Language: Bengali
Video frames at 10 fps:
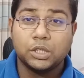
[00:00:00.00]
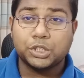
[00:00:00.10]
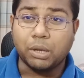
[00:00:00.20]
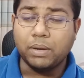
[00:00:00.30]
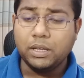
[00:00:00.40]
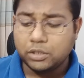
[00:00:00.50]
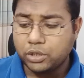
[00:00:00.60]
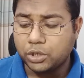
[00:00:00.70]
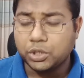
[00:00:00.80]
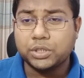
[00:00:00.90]
সম্মানিত
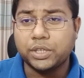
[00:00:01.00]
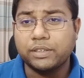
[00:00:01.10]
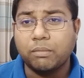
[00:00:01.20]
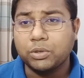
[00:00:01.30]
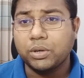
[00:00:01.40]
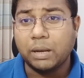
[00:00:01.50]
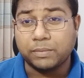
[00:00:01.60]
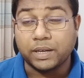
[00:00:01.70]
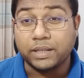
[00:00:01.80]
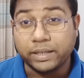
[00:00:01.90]
দর্শক শ্রোতা মণ্ডলী
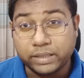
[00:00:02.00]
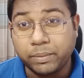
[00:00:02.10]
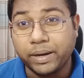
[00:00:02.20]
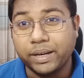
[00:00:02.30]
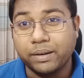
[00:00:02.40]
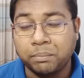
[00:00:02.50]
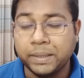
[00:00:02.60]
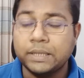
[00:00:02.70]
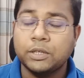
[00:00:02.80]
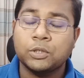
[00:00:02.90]
আপনারা দেখতে পারলেন
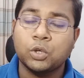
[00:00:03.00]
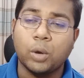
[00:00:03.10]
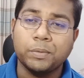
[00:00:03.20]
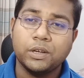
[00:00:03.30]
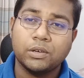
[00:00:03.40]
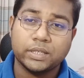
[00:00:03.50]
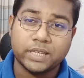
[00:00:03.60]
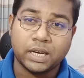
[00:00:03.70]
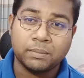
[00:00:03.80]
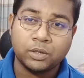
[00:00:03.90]
ব্যক্তিগত অপিনিয়নটা
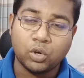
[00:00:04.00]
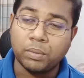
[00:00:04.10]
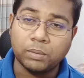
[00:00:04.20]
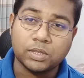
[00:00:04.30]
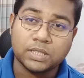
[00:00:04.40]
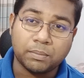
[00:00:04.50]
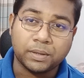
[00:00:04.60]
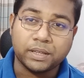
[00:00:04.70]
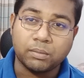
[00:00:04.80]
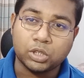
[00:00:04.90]
জানাবেন কমেন্ট বক্সে
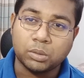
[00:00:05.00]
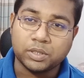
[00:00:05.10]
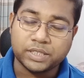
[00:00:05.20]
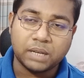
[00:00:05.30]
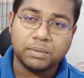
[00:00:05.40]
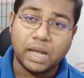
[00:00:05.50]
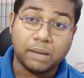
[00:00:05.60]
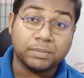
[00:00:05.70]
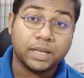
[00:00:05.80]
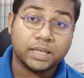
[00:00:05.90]
আপনাদের মতামত জানাবেন
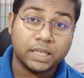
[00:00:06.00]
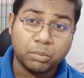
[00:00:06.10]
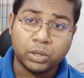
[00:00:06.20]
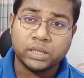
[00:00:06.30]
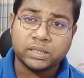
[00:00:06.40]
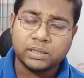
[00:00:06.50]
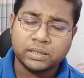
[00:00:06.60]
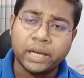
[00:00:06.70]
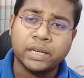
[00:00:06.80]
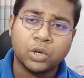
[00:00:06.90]
আপনারা কি বলতে চান
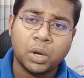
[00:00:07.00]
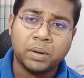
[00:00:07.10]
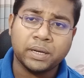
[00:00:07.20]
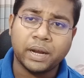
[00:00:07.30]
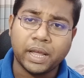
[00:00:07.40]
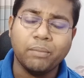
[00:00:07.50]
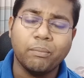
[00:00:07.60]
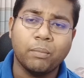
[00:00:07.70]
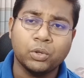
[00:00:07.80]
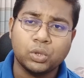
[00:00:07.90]
তারেক রহমানের এই
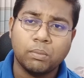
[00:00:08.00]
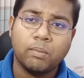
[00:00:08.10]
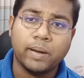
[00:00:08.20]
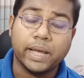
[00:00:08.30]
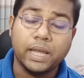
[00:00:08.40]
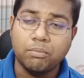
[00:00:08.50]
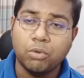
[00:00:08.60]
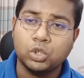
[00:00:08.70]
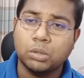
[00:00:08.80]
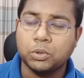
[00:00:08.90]
মন্তব্য বা এই
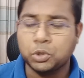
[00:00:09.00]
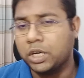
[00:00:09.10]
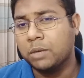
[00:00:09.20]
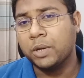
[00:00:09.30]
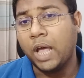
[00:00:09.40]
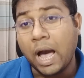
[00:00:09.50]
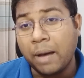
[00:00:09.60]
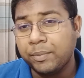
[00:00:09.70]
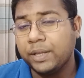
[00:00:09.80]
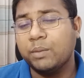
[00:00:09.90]
বক্তব্য শোনার পরে
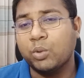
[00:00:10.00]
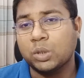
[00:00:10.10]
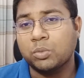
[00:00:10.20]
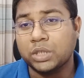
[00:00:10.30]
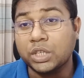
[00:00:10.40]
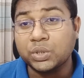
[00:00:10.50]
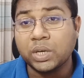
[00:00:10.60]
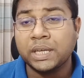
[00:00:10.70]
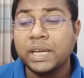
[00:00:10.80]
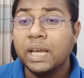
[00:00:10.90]
আপনাদের মতামতটা
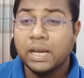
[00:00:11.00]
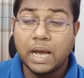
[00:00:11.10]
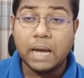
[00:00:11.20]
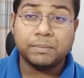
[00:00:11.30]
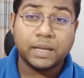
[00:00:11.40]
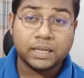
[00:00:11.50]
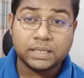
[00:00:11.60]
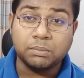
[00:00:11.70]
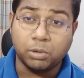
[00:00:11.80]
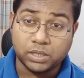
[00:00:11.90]
আসলে কি আপনারা
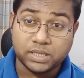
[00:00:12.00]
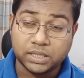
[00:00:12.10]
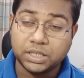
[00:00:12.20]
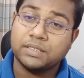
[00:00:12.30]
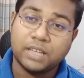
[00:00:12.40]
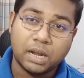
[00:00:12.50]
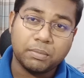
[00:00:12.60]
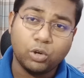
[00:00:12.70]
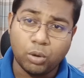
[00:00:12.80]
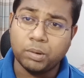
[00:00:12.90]
কি বলতে চান সেটা
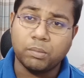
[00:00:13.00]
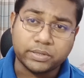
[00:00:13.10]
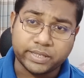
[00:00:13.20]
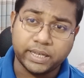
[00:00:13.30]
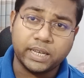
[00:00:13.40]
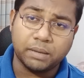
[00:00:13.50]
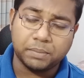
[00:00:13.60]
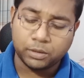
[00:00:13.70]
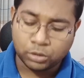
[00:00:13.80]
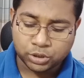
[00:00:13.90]
জানাবেন কমেন্ট বক্সে লিখে
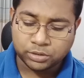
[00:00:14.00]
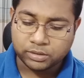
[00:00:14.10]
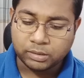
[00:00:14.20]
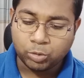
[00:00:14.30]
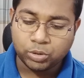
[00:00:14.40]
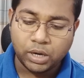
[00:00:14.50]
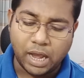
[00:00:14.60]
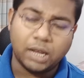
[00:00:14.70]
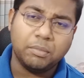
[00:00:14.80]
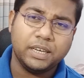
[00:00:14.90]
প্রিয় দর্শক শ্রোতা মণ্ডলী
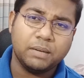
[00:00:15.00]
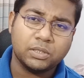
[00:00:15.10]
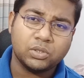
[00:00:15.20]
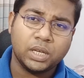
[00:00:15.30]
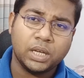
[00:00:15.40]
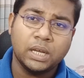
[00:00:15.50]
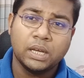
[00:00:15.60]
আগামী নির্বাচনে